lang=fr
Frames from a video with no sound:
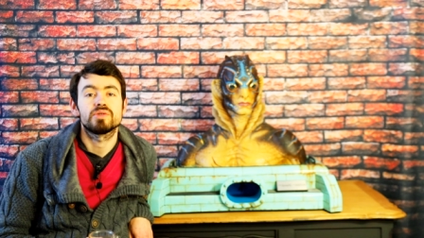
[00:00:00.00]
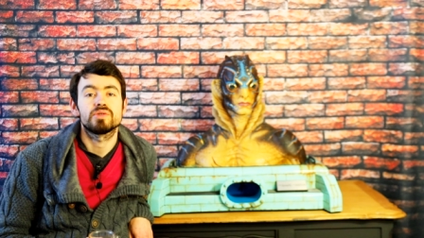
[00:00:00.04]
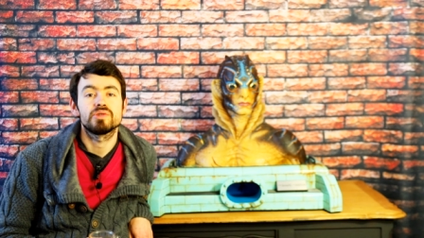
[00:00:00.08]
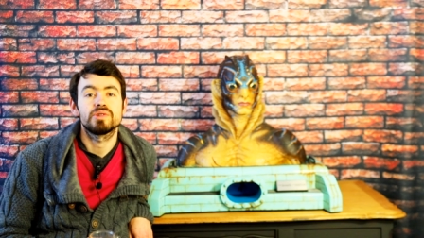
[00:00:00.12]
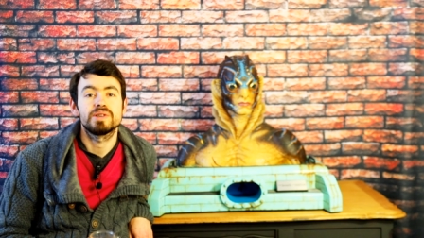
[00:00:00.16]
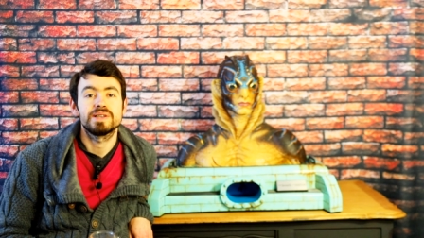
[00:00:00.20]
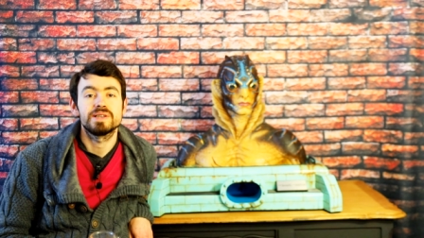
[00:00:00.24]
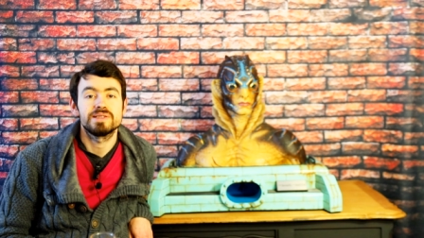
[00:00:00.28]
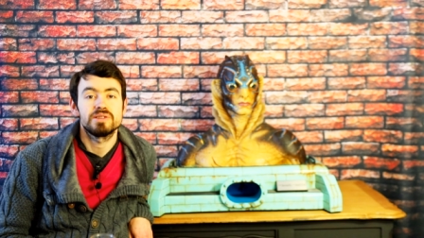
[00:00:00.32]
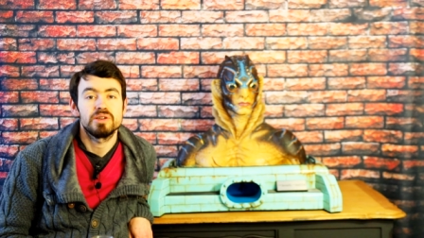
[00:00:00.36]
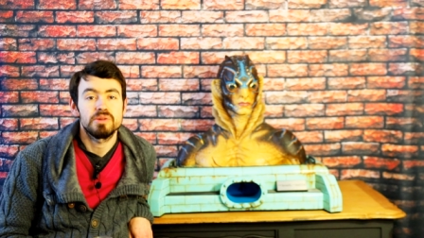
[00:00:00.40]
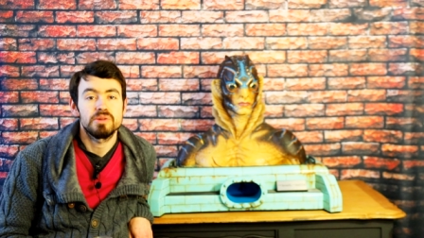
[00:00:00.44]
que
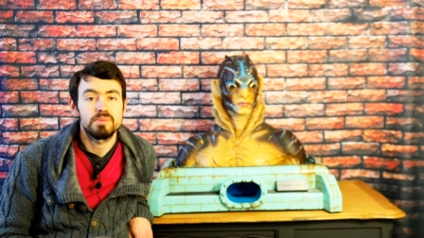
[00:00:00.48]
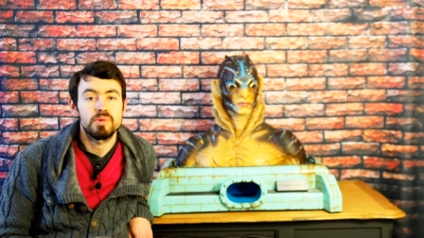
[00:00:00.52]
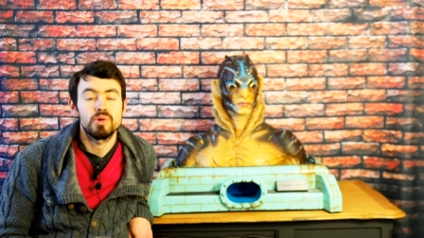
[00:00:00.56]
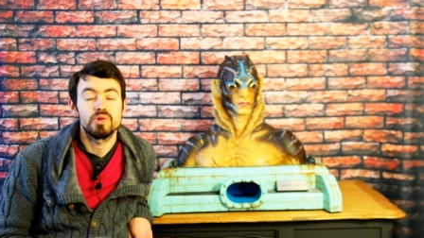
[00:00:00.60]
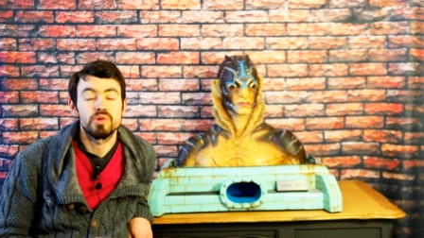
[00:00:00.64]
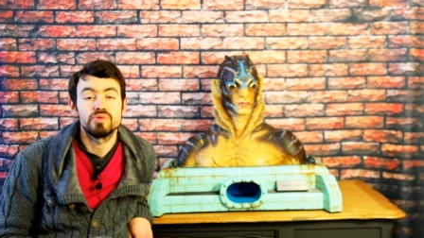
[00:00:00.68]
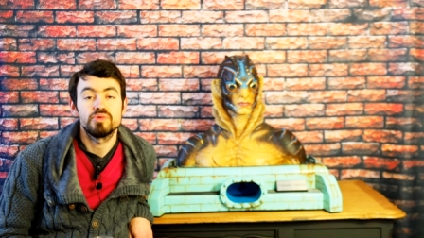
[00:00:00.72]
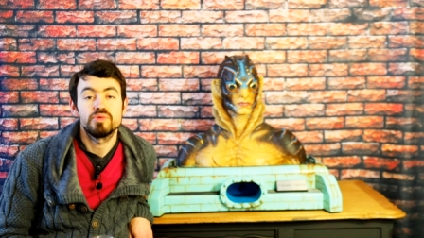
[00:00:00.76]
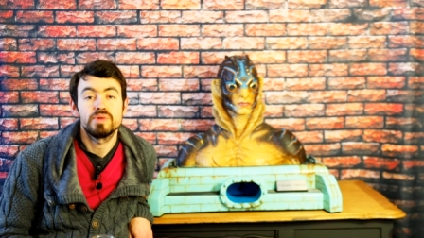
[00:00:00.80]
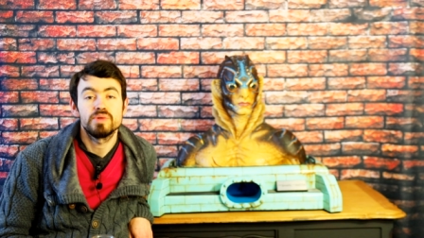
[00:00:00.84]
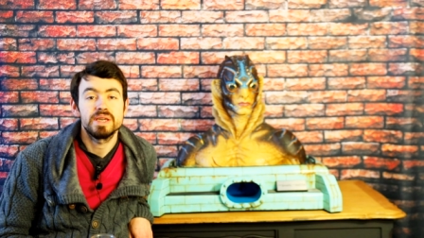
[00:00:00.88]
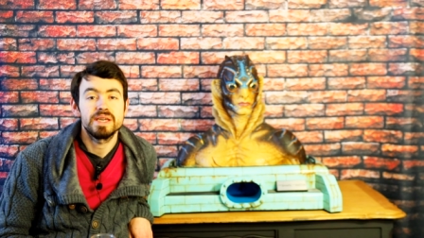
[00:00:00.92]
les autres
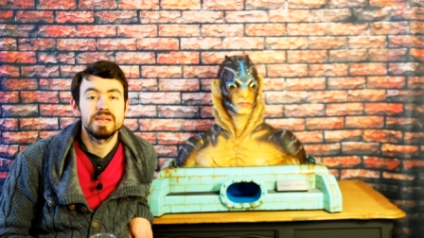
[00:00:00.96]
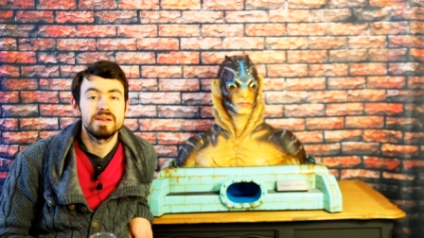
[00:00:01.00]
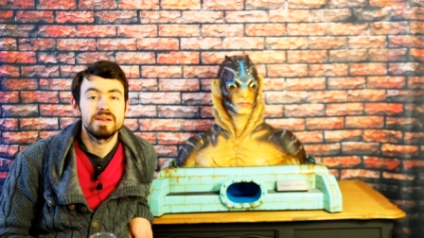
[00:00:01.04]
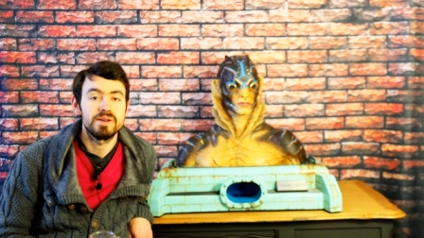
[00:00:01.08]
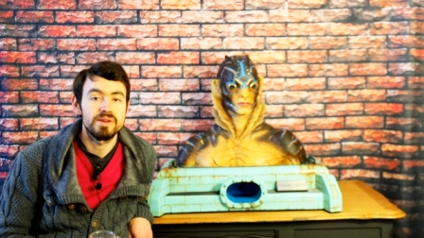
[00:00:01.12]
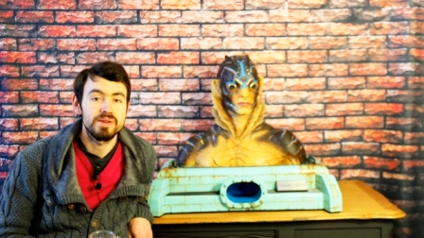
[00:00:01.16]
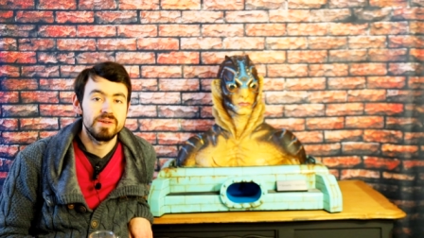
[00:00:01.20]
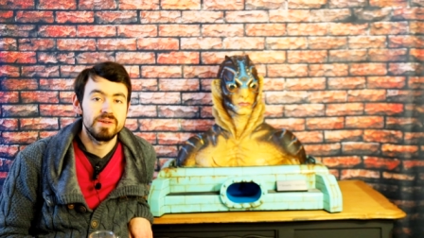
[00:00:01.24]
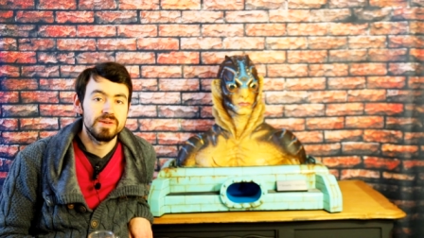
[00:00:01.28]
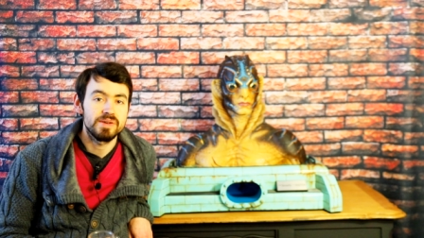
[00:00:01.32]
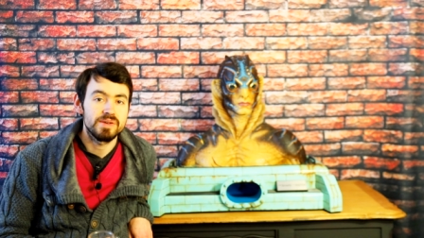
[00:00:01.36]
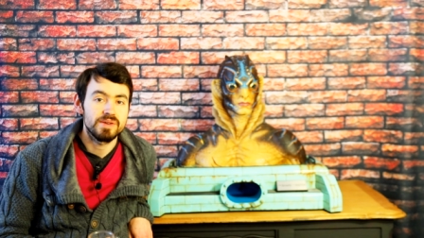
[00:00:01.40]
produits
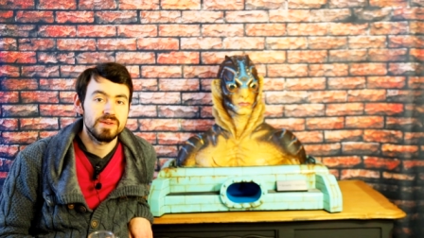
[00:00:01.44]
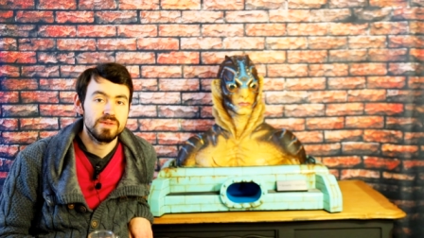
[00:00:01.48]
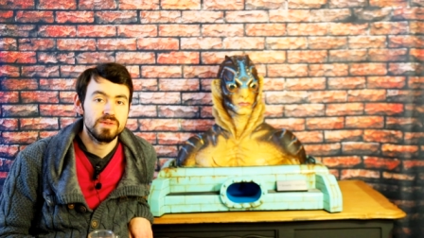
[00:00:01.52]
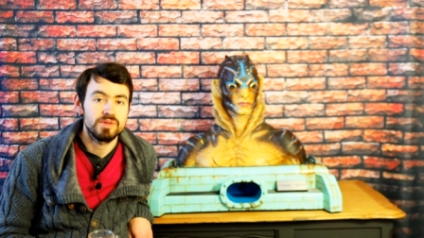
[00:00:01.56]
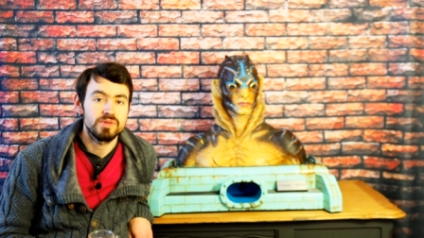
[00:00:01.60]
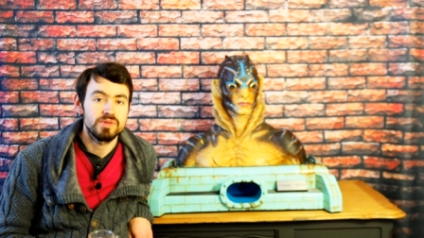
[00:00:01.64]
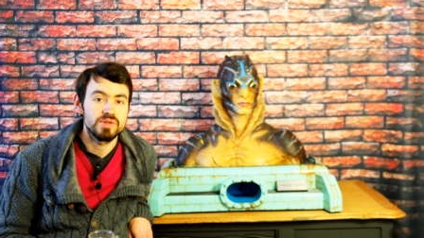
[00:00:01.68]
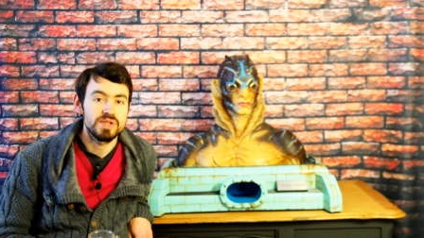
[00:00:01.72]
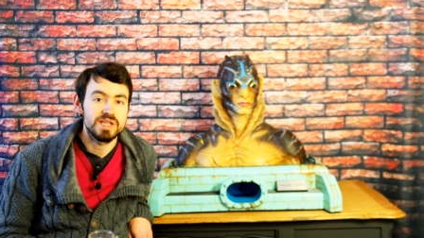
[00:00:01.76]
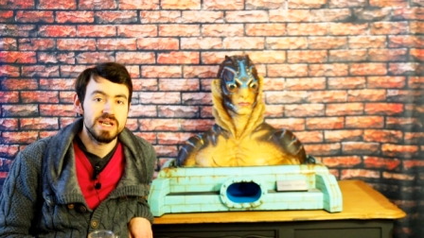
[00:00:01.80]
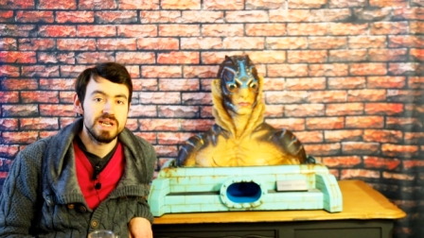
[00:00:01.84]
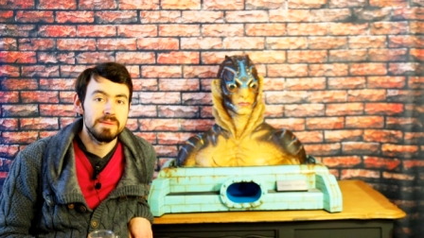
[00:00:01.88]
euh,
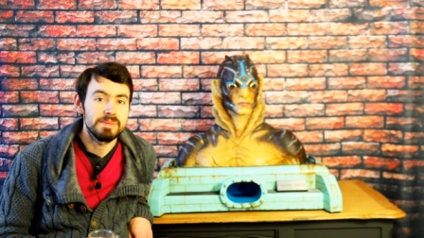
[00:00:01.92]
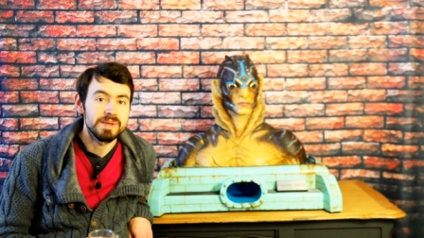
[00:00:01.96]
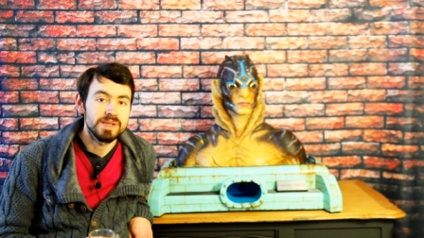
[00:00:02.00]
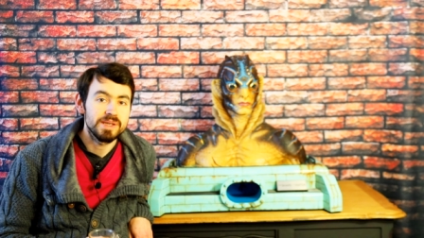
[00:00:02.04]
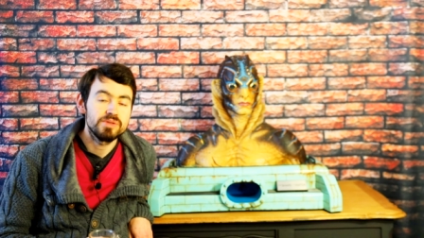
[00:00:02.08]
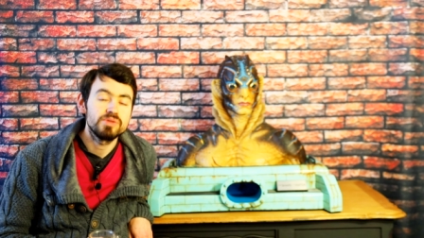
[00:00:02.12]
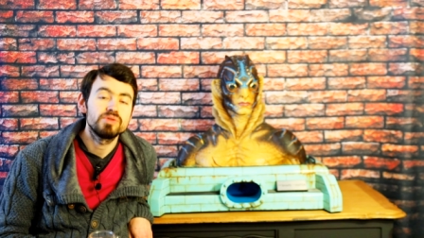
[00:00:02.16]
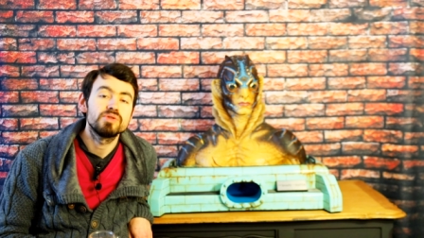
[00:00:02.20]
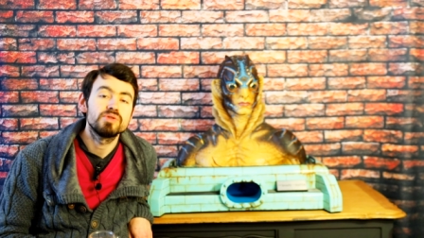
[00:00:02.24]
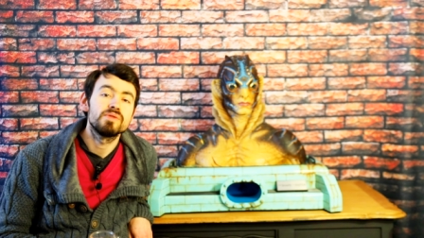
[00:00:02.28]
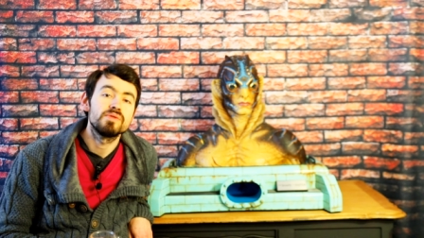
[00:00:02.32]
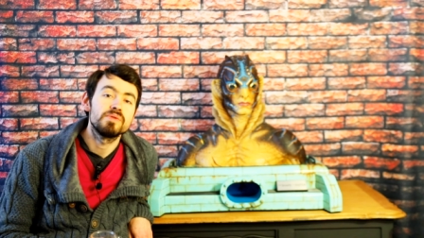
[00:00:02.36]
que j'ai
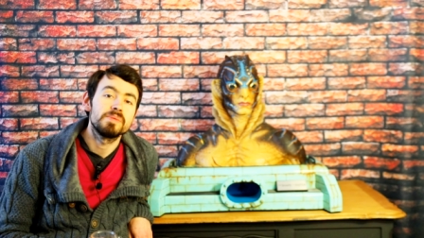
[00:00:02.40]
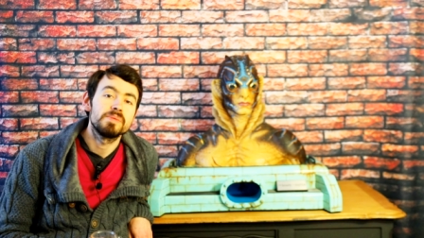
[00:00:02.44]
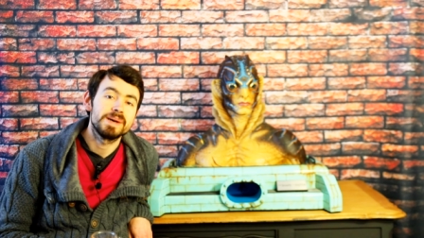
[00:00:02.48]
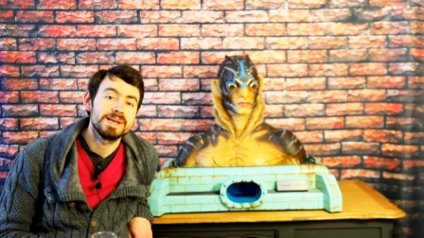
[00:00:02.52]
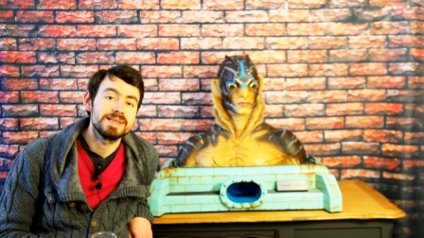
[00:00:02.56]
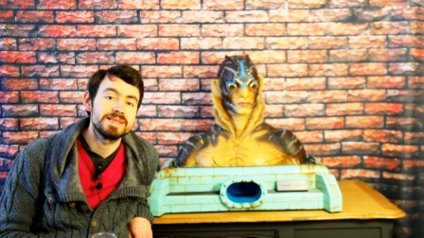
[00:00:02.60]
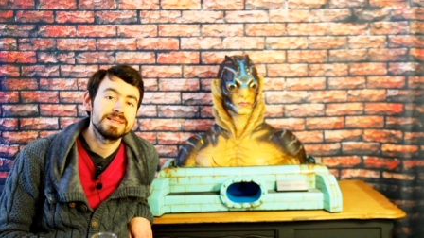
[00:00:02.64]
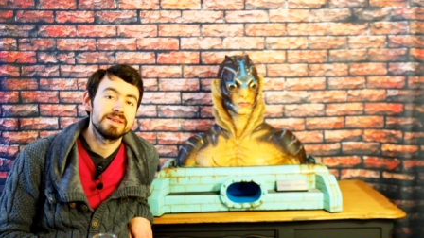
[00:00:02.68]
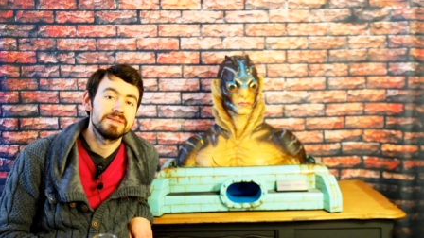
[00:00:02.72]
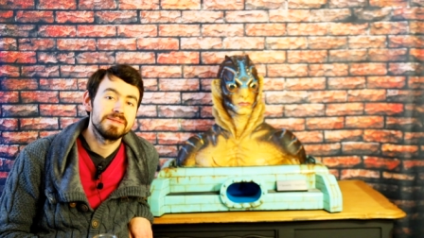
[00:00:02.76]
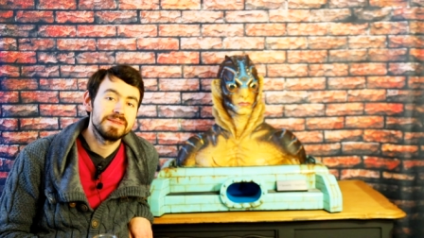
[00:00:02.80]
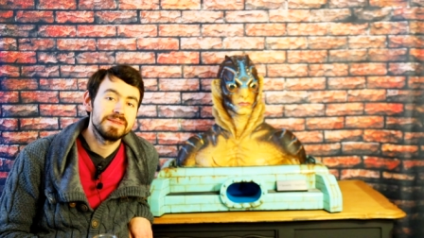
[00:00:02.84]
l'habitude de vous
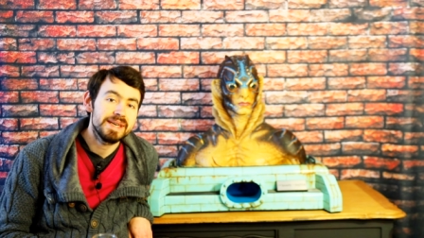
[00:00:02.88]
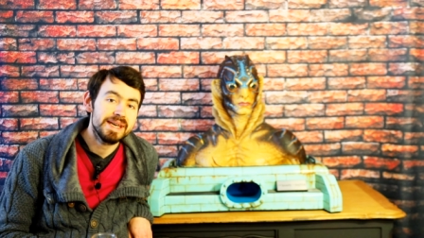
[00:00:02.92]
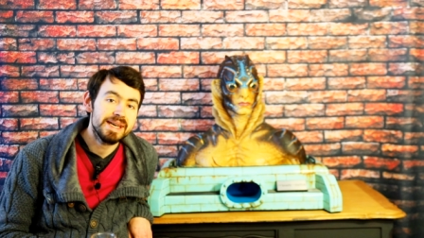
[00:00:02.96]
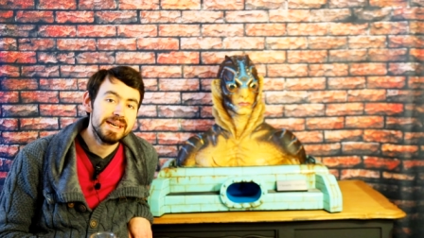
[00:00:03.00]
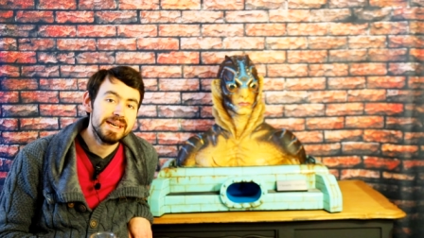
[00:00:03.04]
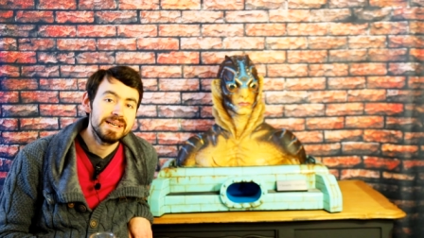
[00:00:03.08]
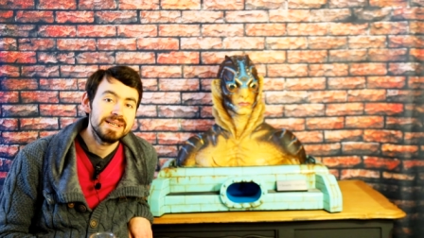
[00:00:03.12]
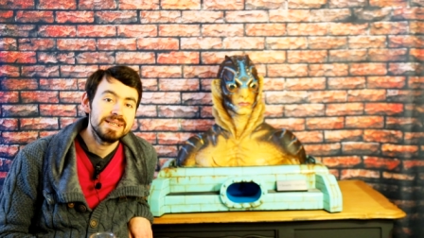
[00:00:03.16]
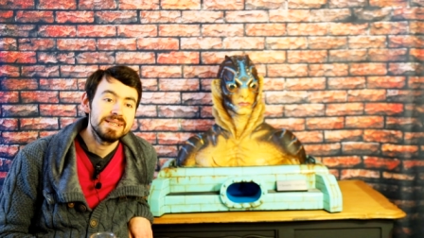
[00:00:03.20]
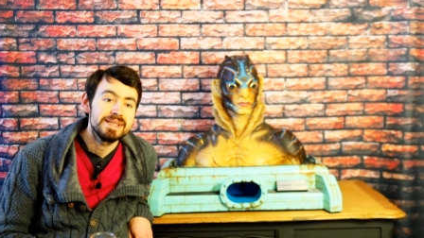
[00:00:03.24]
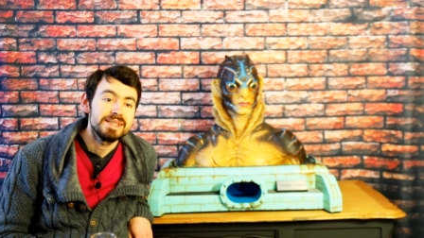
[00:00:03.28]
présenter.